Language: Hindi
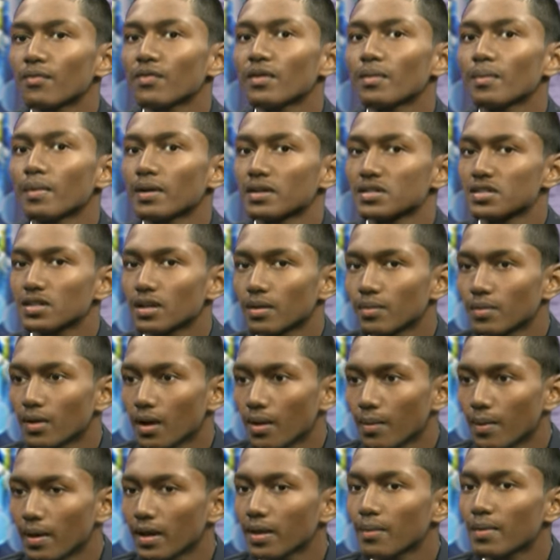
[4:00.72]
फिर मास्टर
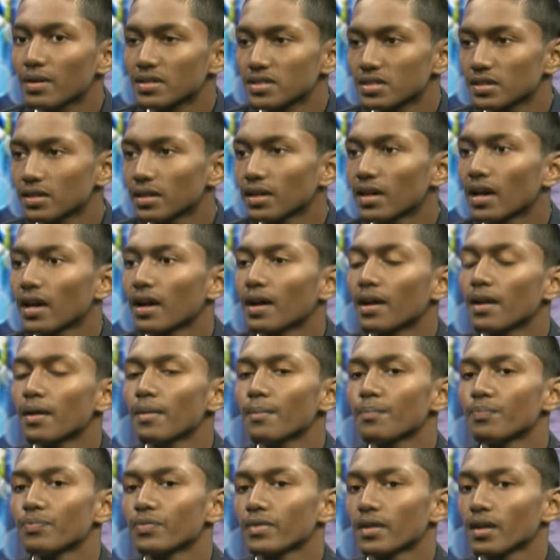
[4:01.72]
हमारे मास्टर ने क्या करा
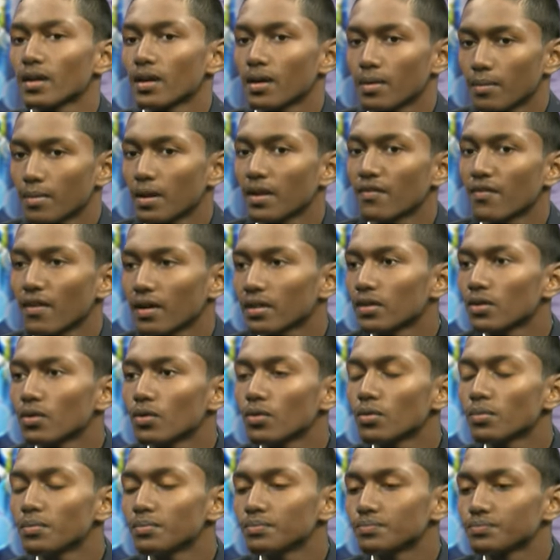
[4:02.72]
मेरे फादर
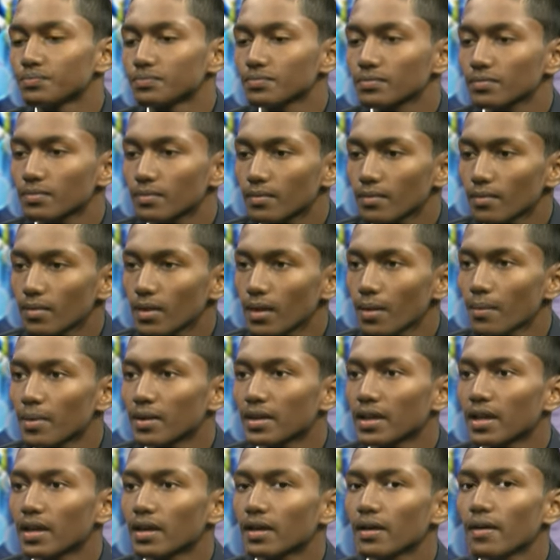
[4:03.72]
को
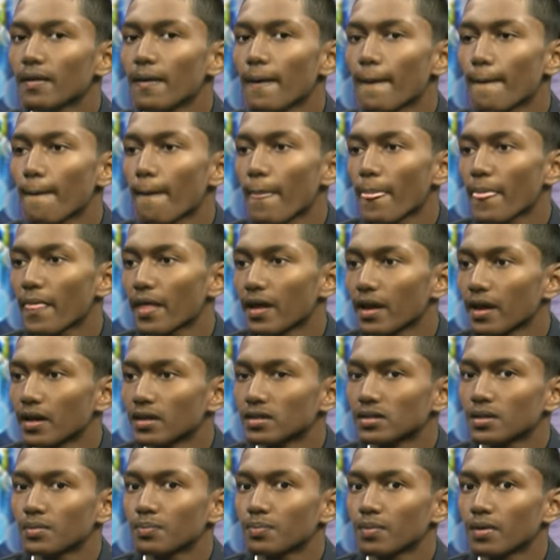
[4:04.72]
बताया कि ये
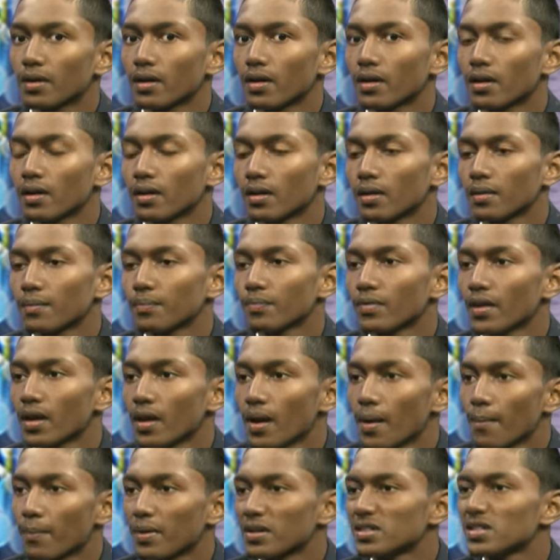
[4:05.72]
सब
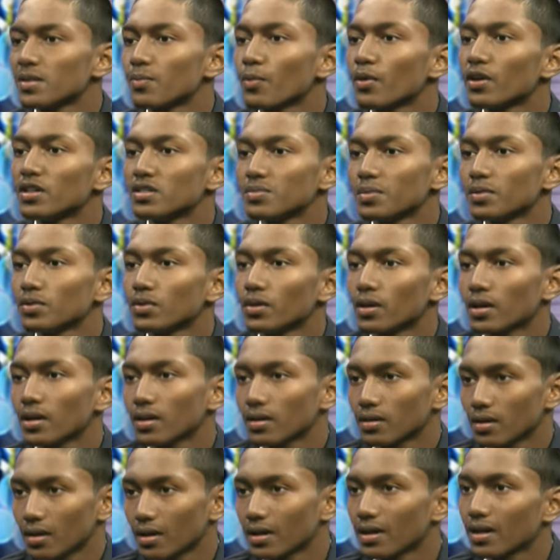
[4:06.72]
प्रेशर पॉइंट्स में थोड़ा
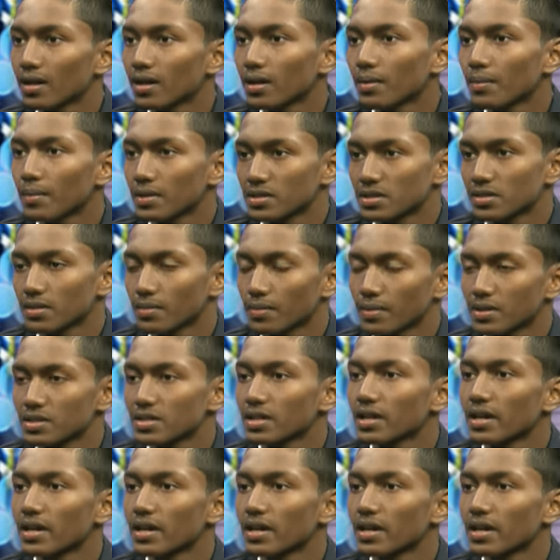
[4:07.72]
हल्का हल्का माशा